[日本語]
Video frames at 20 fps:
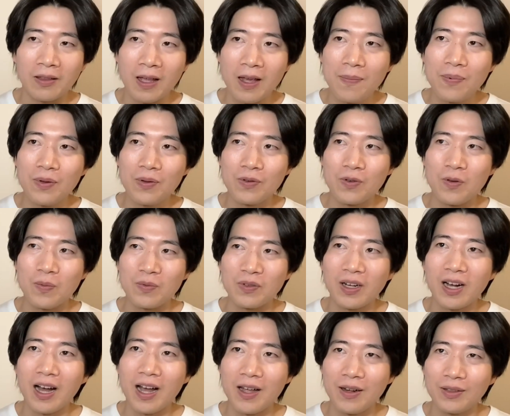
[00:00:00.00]
デビューを
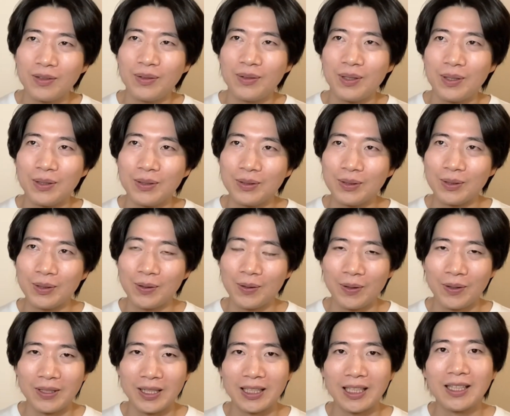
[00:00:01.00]
迎えるっていうとこ
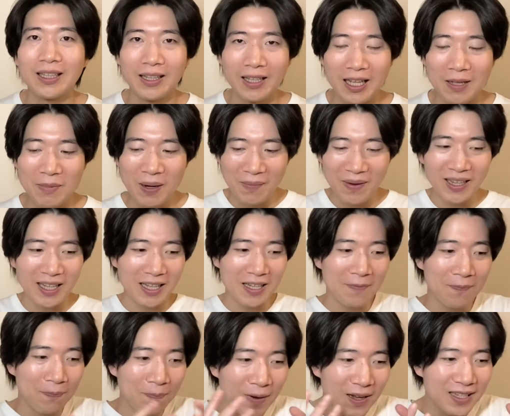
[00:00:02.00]
ろではなくて、今まで
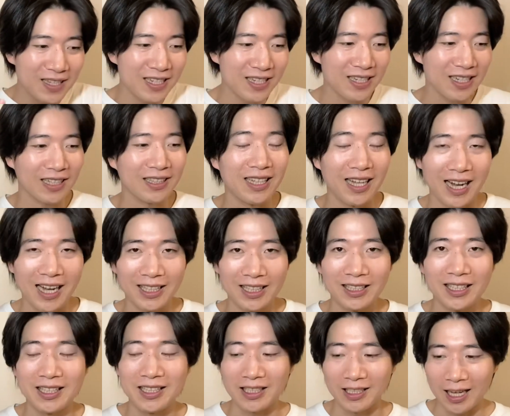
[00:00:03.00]
一般人だった
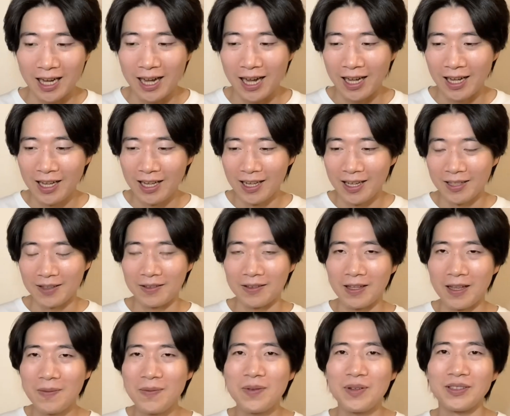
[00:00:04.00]
方たちが
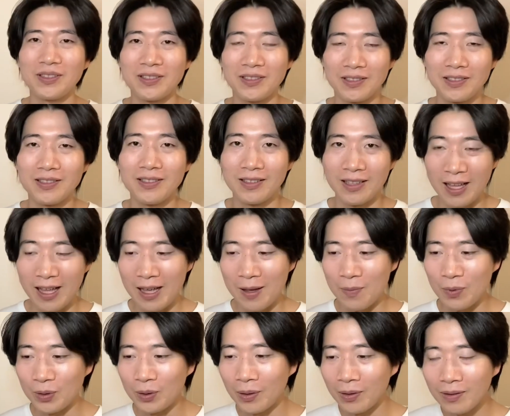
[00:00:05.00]
デビューするって、
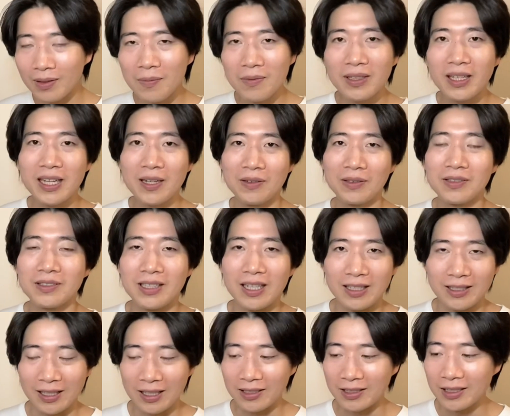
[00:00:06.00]
もうとんでもないことじゃない
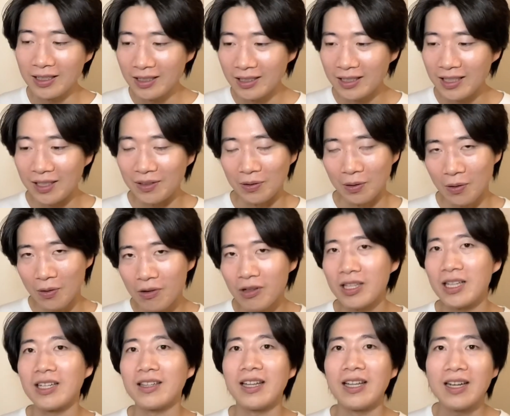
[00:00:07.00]
ですか。人生の大
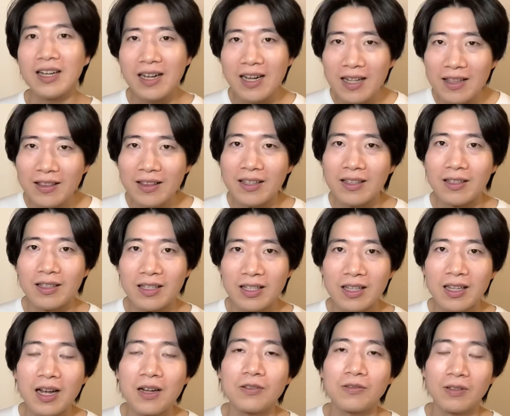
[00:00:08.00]
きな転換点
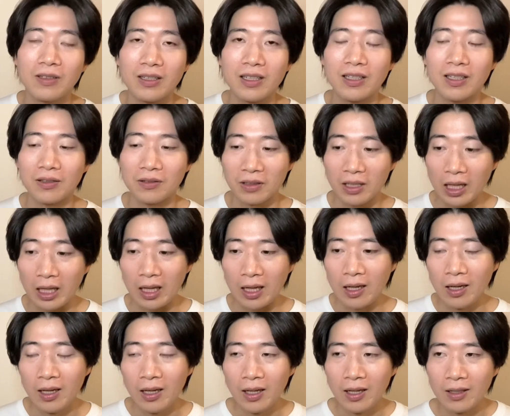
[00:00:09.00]
になるわけなの
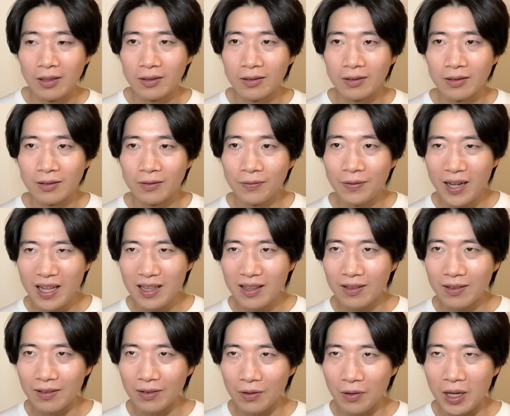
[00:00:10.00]
で、うん、
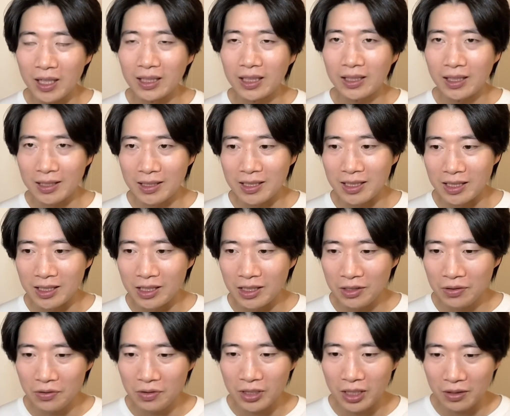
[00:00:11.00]
ファンの方たち、
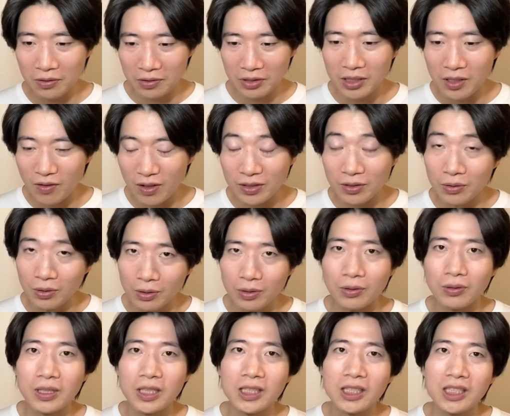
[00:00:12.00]
視聴者としてはすご
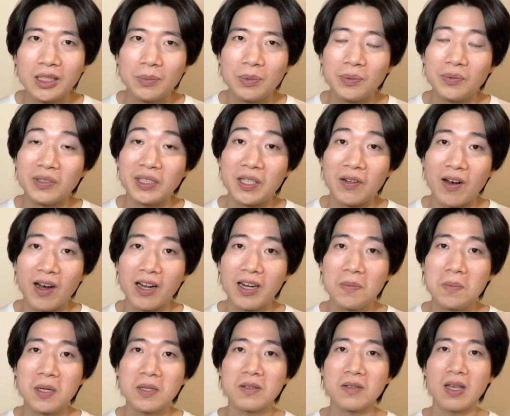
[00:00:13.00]
く嬉しい部分ではあ
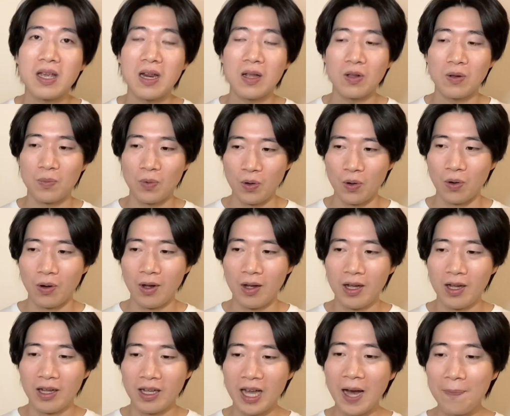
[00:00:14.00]
りますけれども、
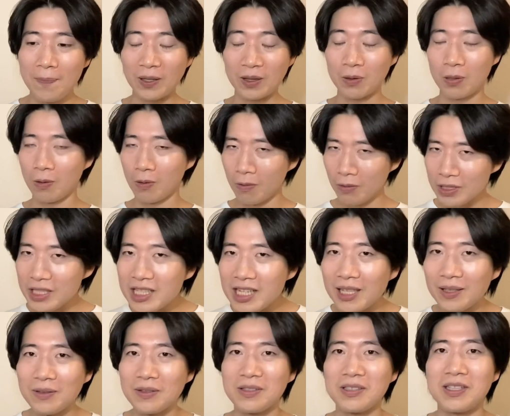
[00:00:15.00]
やっぱ当事
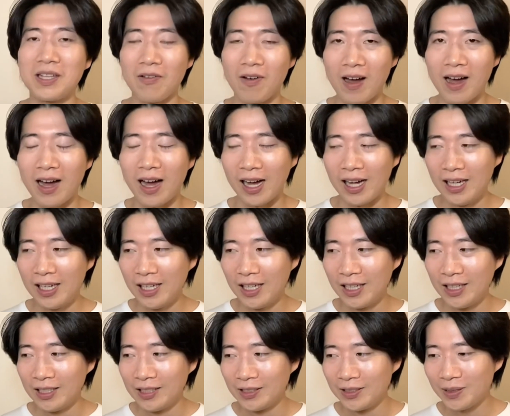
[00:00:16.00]
者としては、
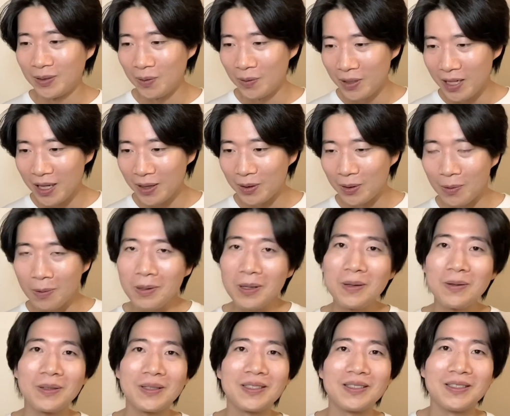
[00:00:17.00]
そりゃ
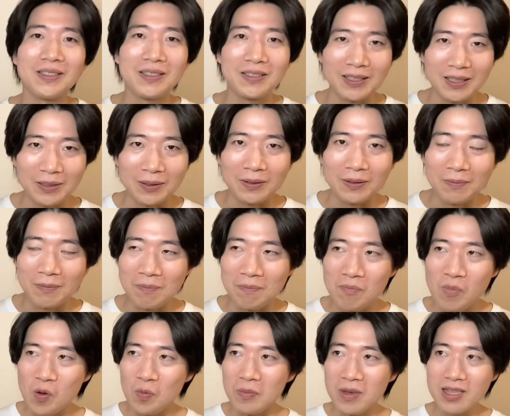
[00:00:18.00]
ドキドキするよねと。
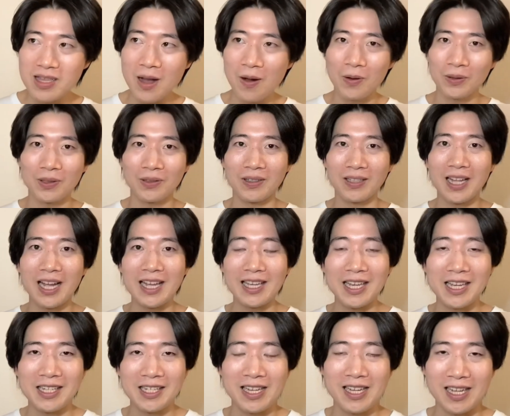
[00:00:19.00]
もう見たことのない
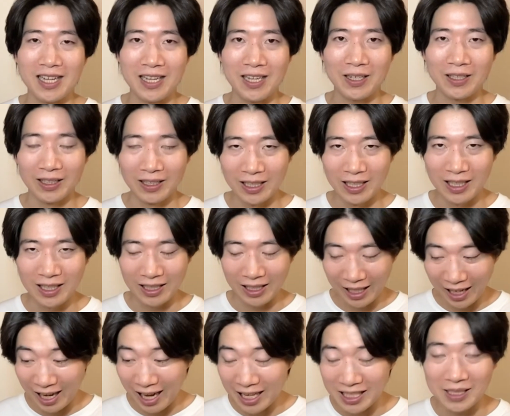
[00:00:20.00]
景色
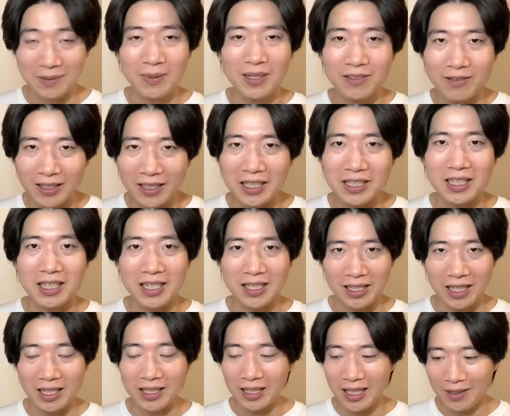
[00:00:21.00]
が始まるわけじゃないで
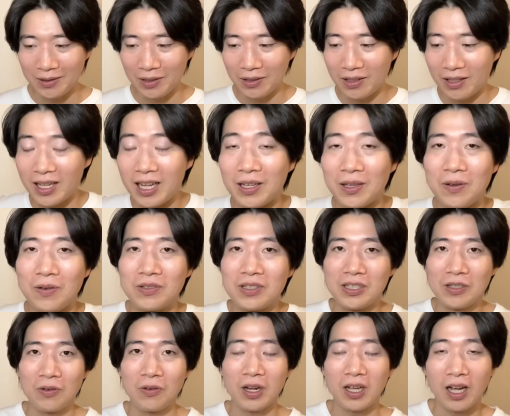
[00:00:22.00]
すか。行ったことのない境地
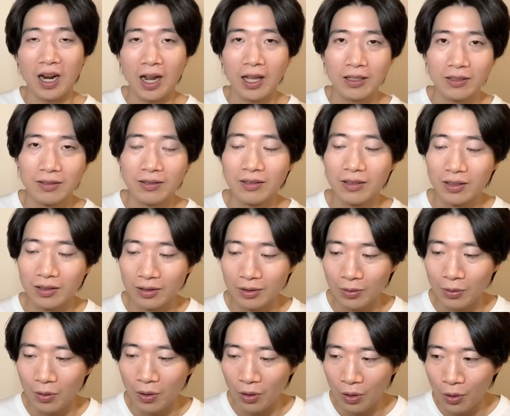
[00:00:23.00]
にこれから行くっていう
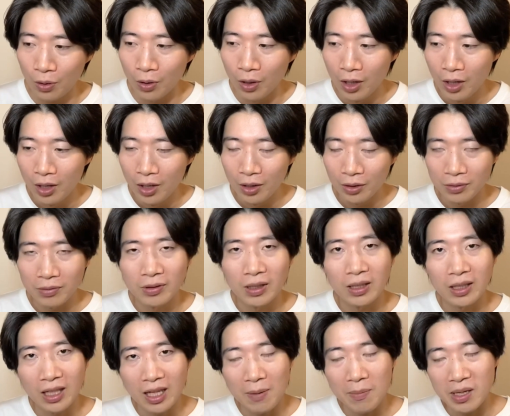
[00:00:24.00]
ところの不
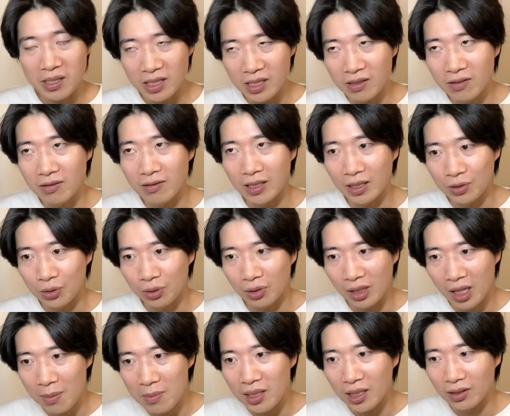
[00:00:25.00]
安で、まあ、ジン君がちょっと
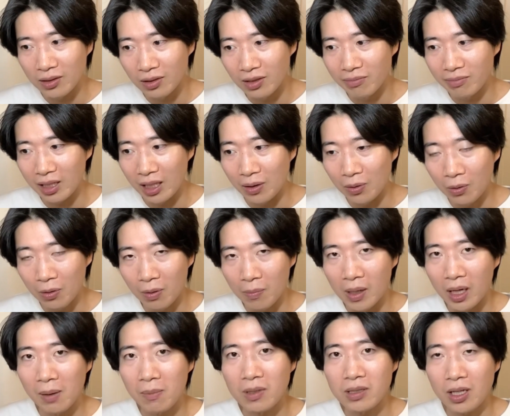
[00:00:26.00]
涙するみたいなところ
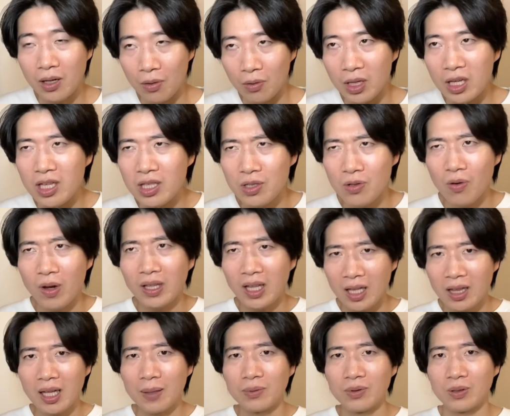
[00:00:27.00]
もありましたけど、緊張が
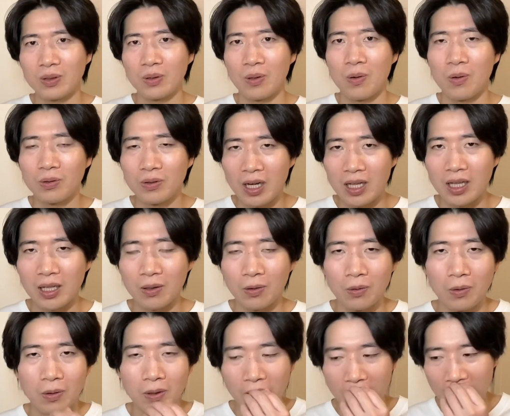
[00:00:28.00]
ね、多分ちょっとほぐれたと
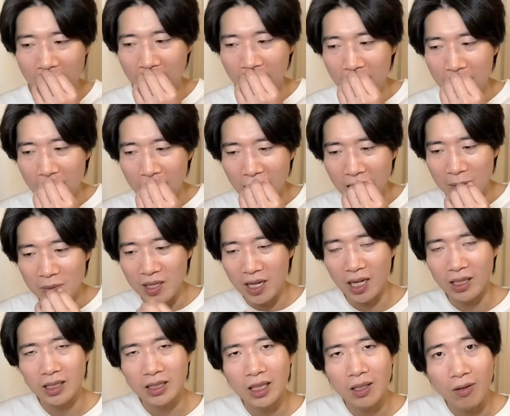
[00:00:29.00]
ころで涙
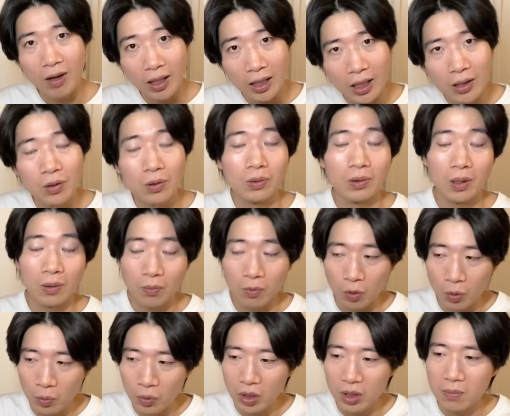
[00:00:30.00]
が出たのかなというのは
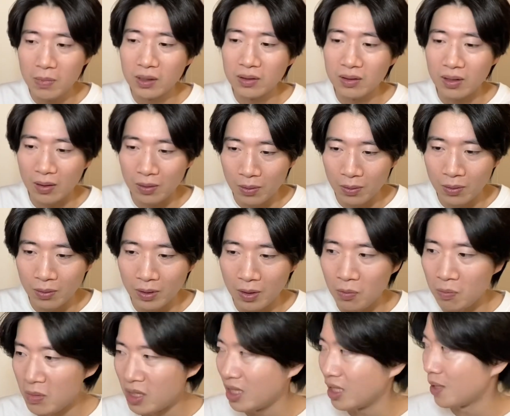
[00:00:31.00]
思いますけど、で
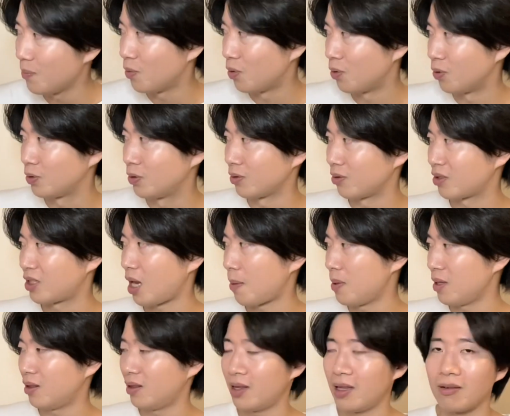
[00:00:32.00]
もみんなもちょっと
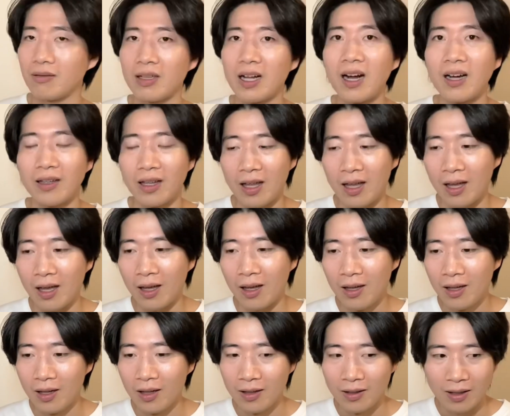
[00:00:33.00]
喋ってる中で、
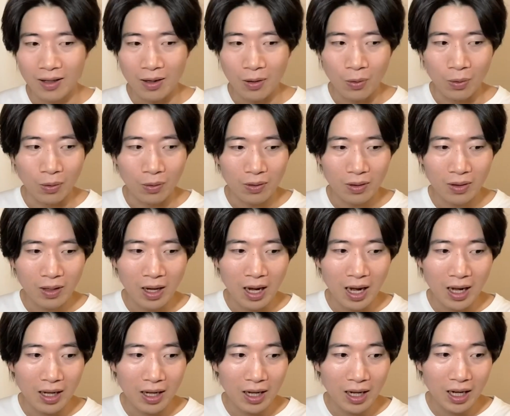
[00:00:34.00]
なんかこう
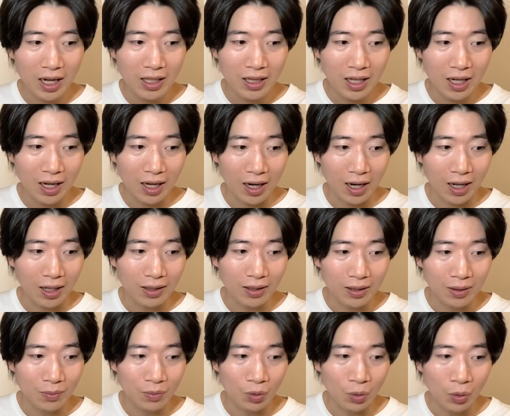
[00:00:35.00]
考えながら、
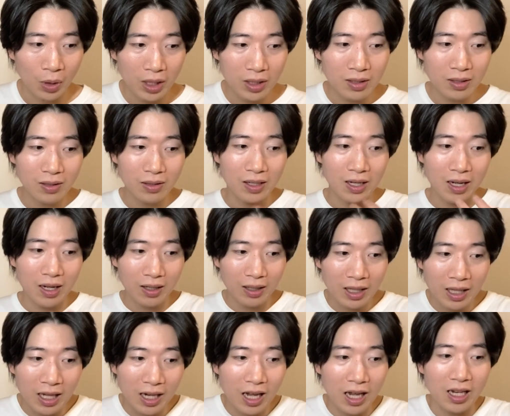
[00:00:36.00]
でもろれつが
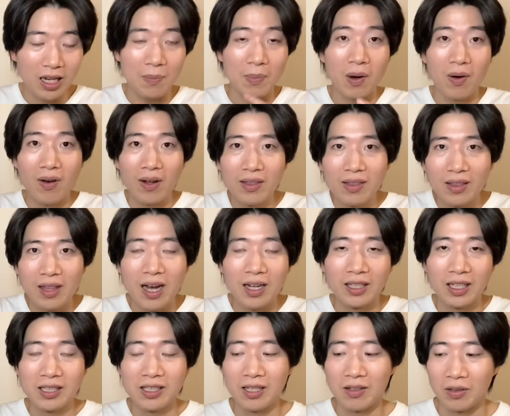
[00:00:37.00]
綺麗に回って
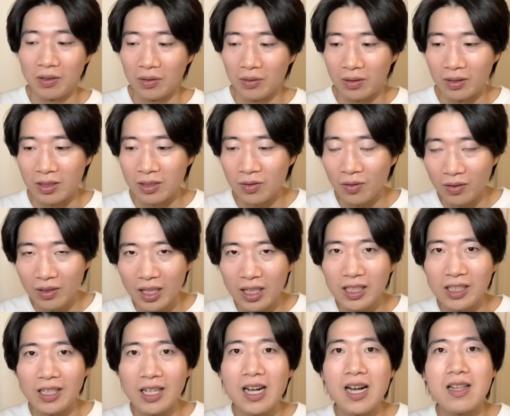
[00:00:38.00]
話してる人ってそんな
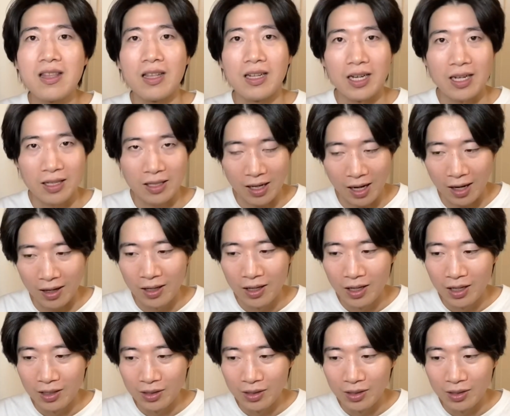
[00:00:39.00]
にいなかったじゃないですか。